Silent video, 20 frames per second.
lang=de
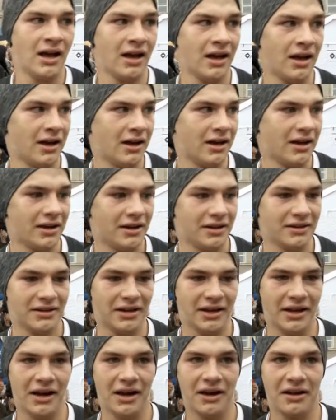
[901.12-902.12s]
Äh,
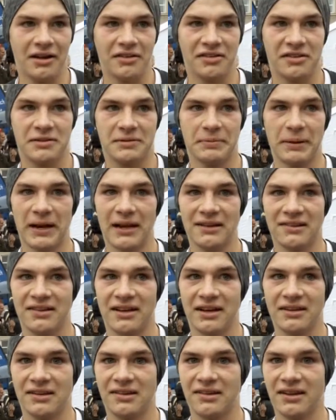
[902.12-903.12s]
naja, also ich bin letztes
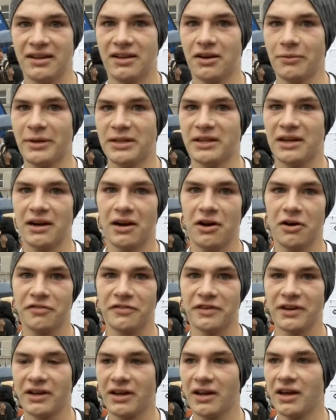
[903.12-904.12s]
Jahr die 10 Kilometer
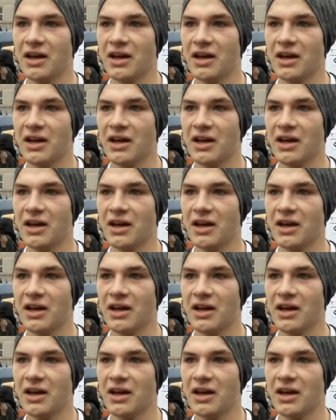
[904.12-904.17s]
gelaufen.